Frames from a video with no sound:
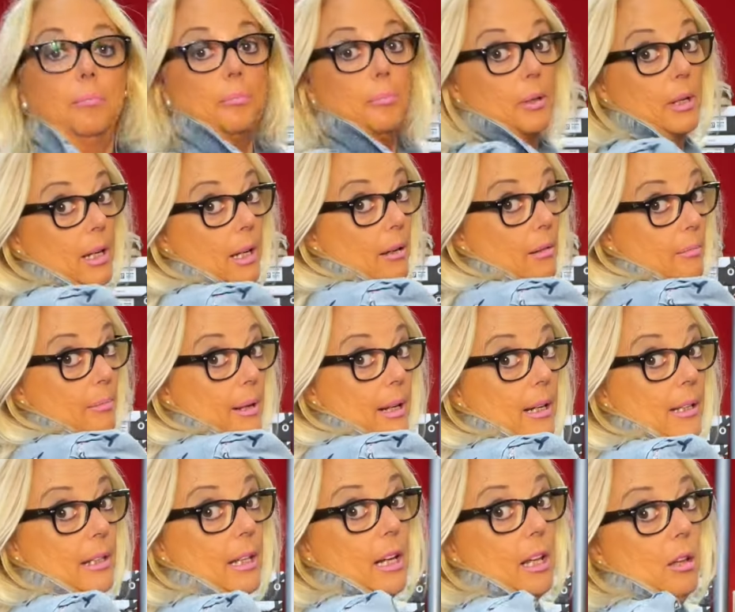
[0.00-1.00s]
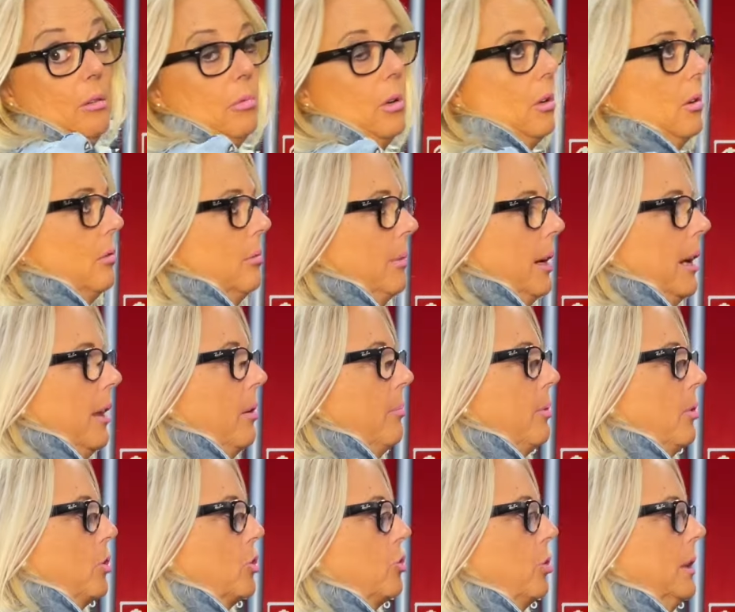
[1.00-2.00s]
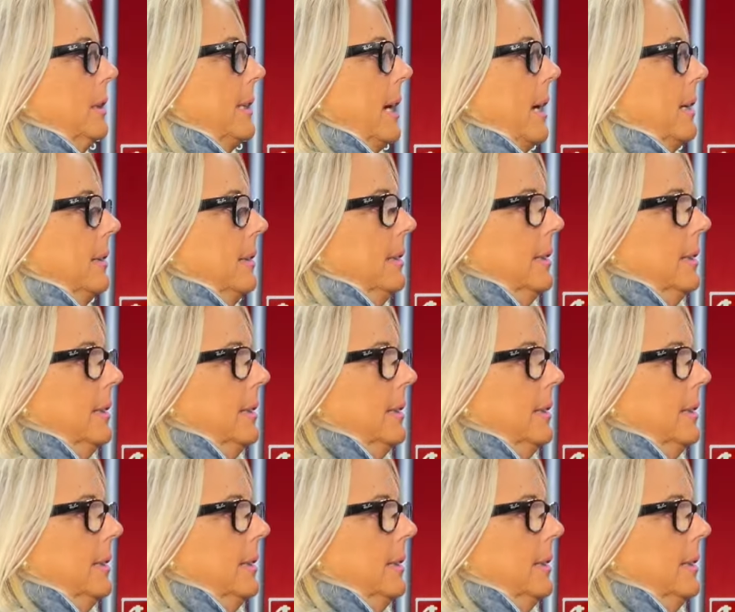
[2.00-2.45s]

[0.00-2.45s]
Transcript: Porque, para que te quede, bueno, me queda un poco suelta.